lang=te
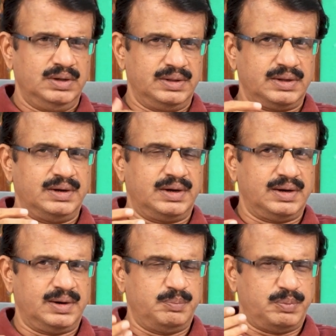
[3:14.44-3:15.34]
ఎందుకంటే
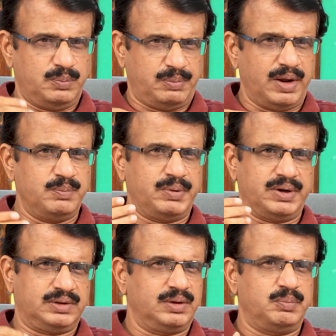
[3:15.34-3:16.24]
రేపు ప్రేమ
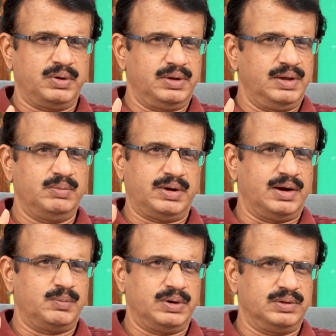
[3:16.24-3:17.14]
పేరుతో ఇప్పుడు ఏమి
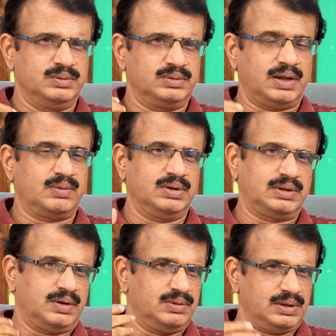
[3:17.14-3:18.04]
కనబడదు తర్వాత
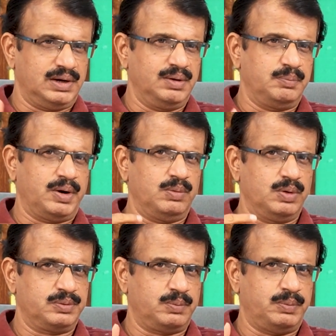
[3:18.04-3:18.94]
తర్వాత అన్ని
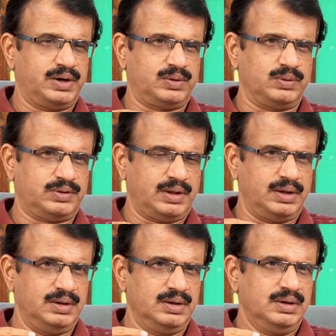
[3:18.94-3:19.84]
ప్రాబ్లమ్స్ బయటకు
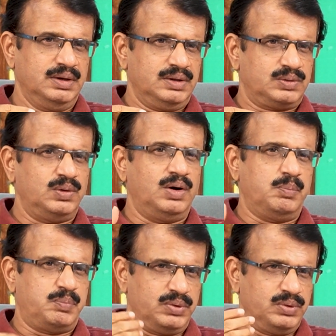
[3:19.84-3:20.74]
వస్తాయి hmm. సో
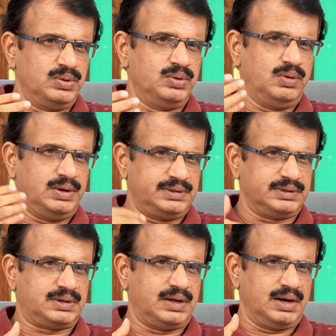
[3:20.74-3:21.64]
అప్పుడు నువ్వు
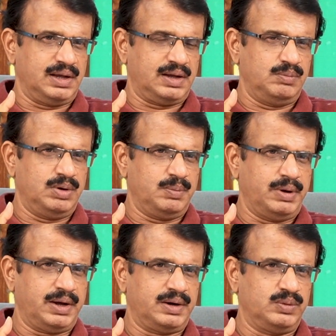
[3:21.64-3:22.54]
అడ్జస్ట్ కాలేక మా
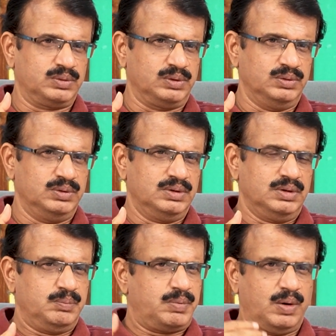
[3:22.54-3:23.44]
బ్యాక్గ్రౌండ్తో
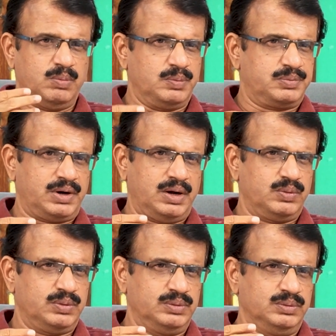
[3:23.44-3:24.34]
ప్రాబ్లమ్స్
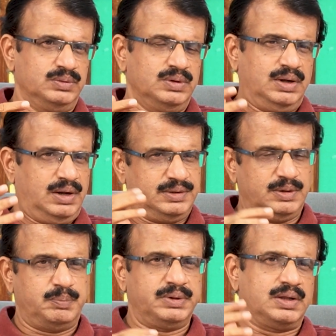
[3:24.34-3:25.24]
రాకూడదు అని
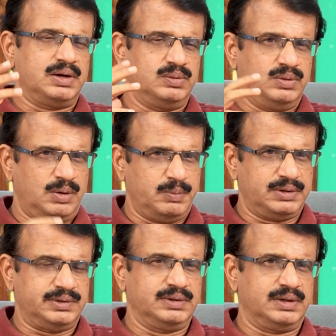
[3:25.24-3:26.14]
చెప్పి తను
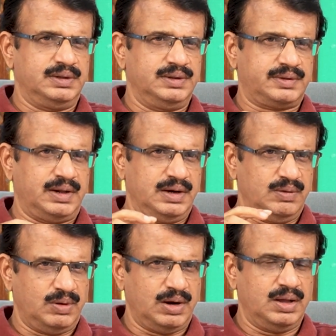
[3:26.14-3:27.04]
అమరచందకు తీసుకెళ్ళి
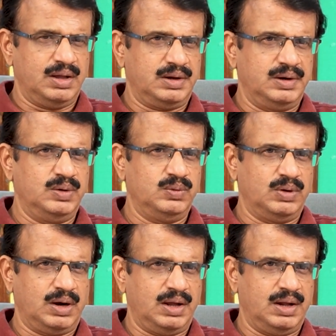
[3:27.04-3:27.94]
వాళ్ళ ఇల్లు
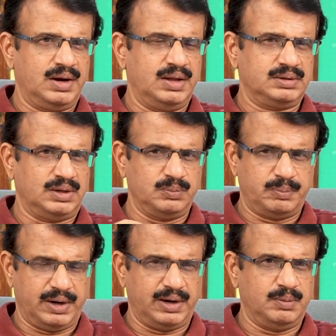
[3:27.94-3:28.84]
వాళ్ళ నాన్న తను
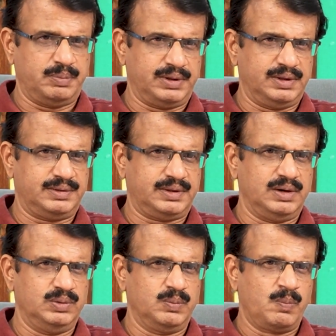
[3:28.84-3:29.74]
పెరిగిన
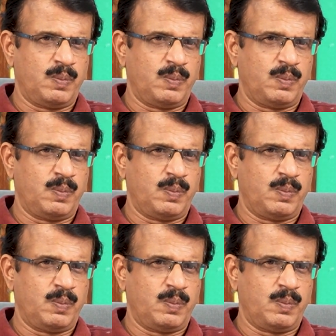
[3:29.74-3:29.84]
ప్రదేశాలు